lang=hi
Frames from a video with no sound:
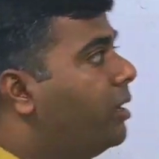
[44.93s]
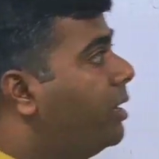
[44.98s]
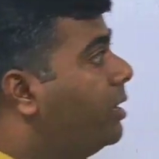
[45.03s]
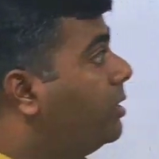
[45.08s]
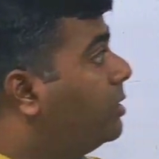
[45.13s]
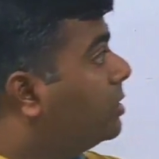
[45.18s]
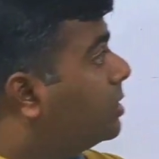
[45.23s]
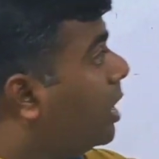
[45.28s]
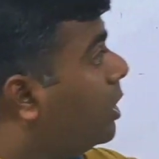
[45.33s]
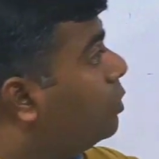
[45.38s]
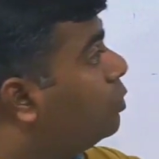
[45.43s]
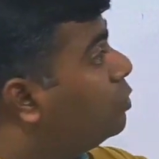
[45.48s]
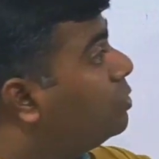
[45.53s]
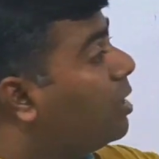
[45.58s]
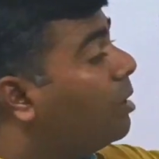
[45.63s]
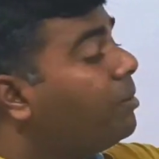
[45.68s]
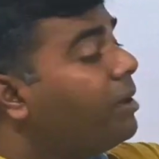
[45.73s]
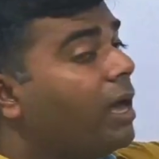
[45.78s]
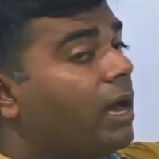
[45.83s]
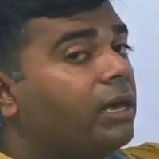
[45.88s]
लेकिन इसका
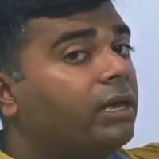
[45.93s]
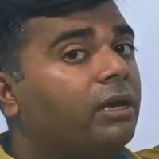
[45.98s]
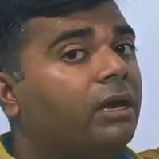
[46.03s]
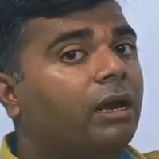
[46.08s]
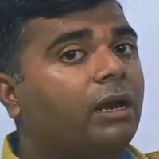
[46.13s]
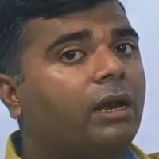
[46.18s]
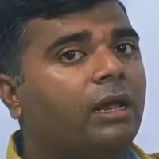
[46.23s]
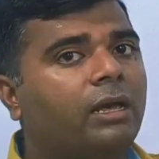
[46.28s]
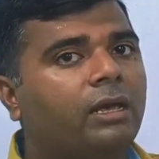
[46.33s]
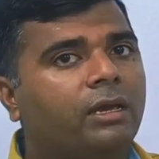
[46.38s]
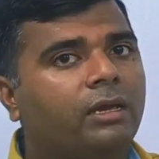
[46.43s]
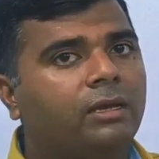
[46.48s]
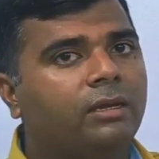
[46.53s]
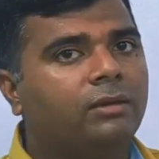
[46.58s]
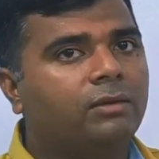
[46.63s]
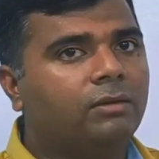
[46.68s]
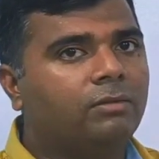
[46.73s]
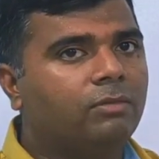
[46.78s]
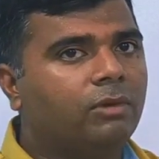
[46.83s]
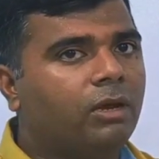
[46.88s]
यूज़ हमें आगे करना है
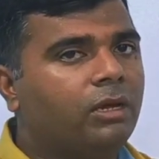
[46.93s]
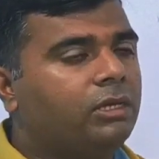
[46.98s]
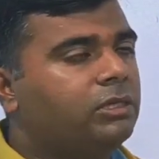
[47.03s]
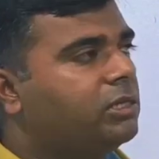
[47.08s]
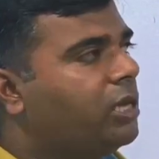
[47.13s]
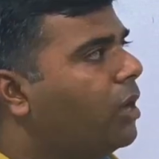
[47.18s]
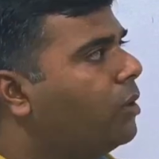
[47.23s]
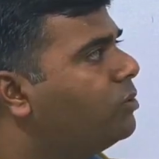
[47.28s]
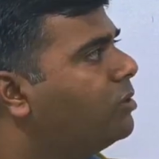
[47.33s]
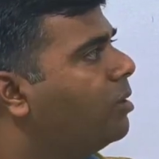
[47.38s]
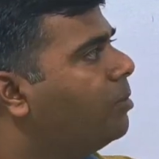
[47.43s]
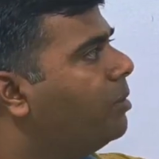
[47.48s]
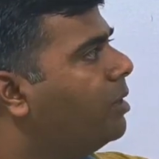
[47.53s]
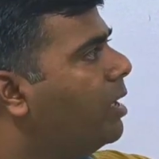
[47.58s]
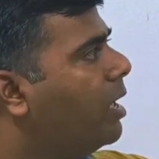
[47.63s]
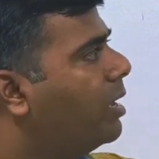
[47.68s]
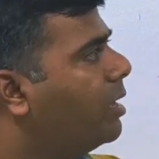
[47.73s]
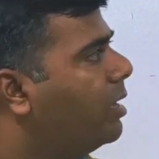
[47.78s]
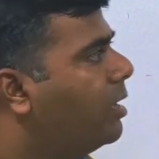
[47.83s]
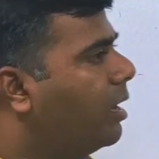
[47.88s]
बराबर मतलब इसका यूज़
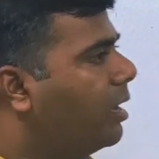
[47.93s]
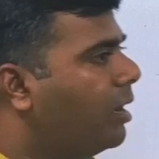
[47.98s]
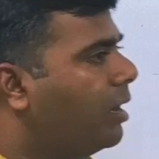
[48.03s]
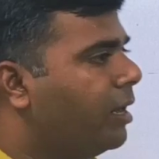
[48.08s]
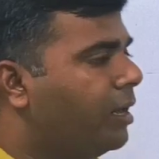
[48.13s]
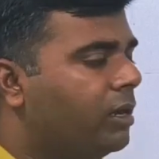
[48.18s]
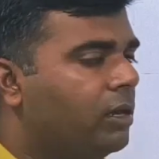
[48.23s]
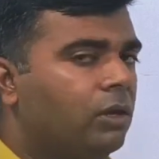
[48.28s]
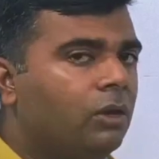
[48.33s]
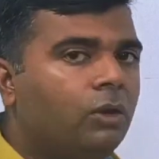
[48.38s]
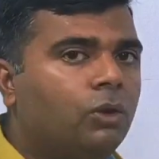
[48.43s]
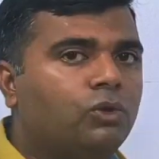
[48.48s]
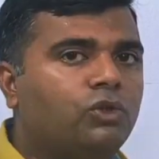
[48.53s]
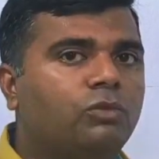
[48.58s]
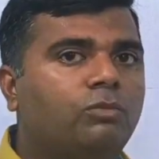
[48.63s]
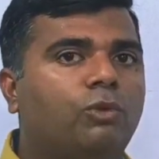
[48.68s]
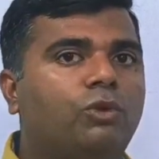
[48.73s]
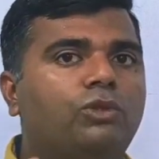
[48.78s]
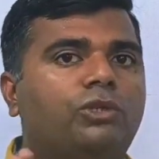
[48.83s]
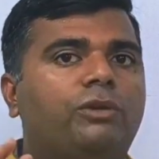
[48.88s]
हमें आगे करना है
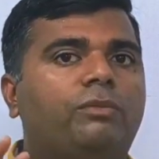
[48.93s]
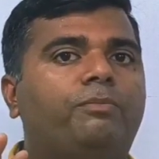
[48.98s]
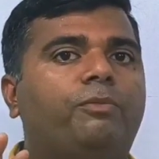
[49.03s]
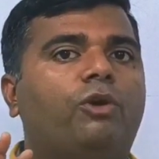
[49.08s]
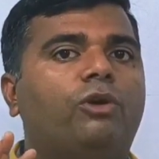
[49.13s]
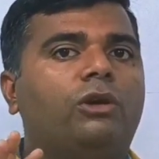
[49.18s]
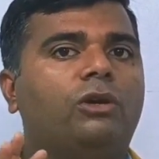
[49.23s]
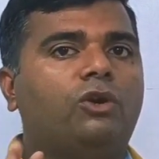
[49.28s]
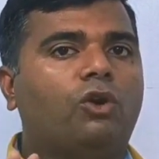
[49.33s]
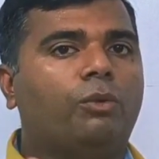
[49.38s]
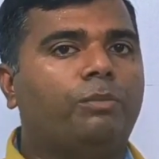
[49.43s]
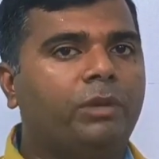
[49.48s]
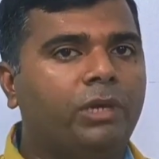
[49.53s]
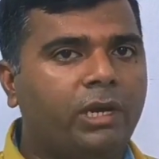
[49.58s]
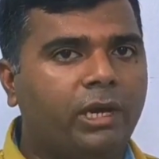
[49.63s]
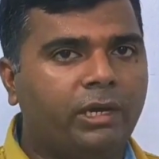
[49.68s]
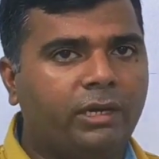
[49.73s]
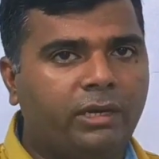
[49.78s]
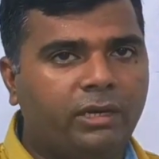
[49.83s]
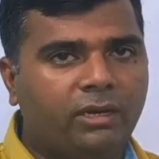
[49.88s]
जो मोस्ट इंपॉर्टेंट
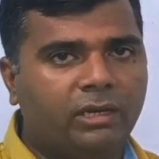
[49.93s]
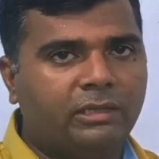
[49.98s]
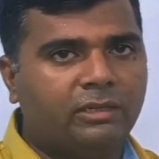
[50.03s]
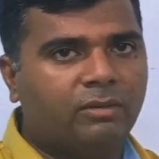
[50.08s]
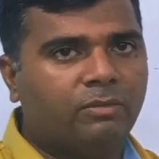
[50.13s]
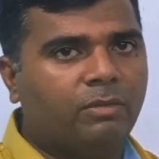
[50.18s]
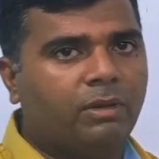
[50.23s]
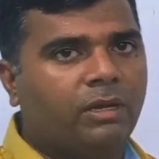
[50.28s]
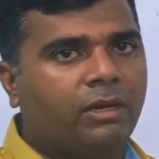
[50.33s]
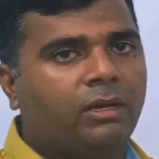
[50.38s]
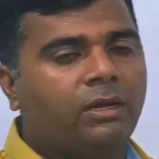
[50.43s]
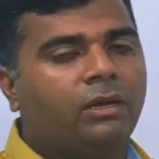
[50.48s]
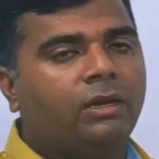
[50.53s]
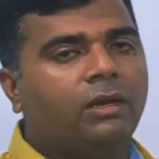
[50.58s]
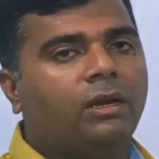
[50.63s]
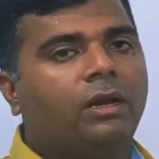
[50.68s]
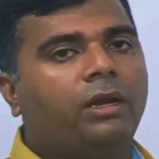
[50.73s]
टॉपिक है इंटीग्रेशन में